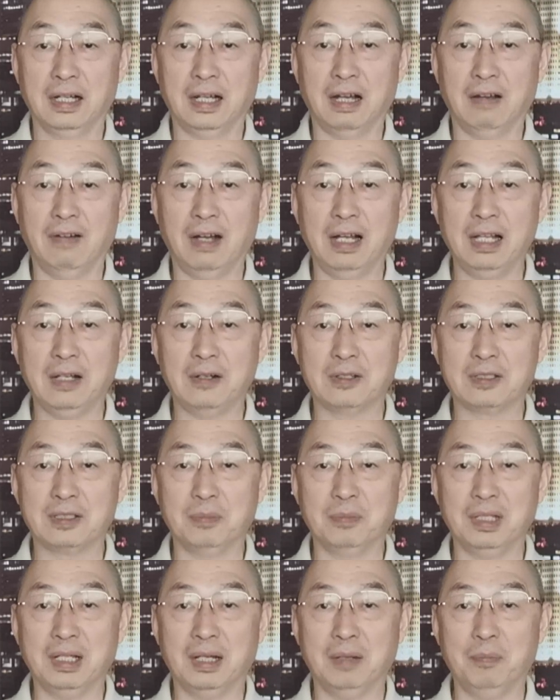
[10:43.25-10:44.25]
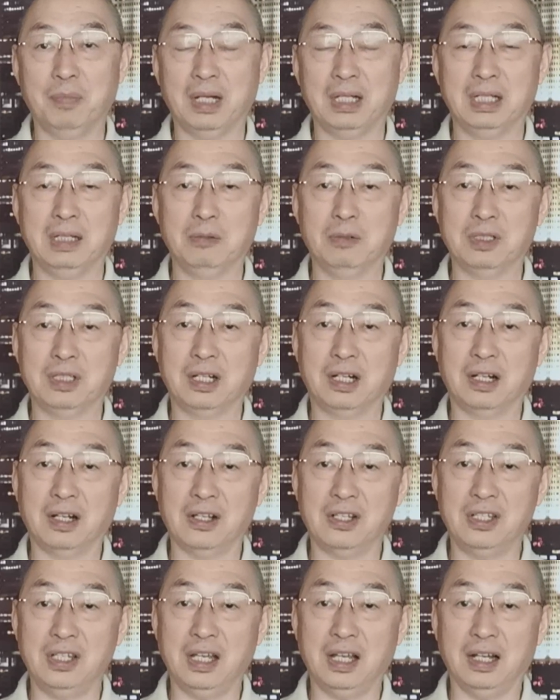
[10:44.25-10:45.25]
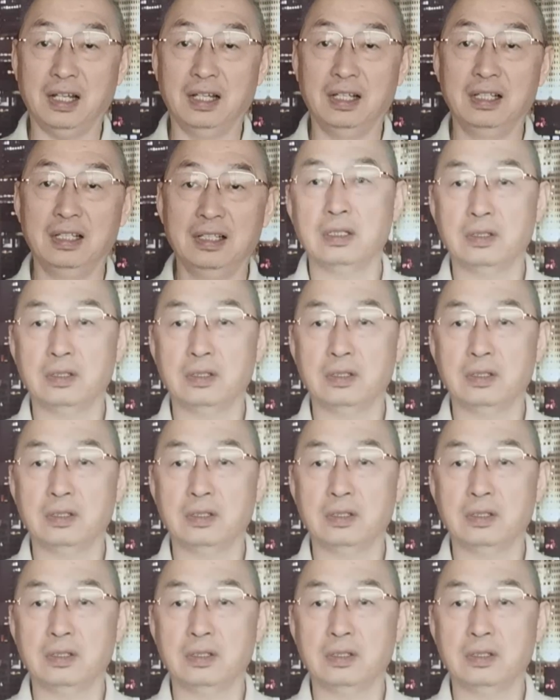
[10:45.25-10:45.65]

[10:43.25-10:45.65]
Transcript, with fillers: 卡完了以后怎么样？把这股气儿给泄了。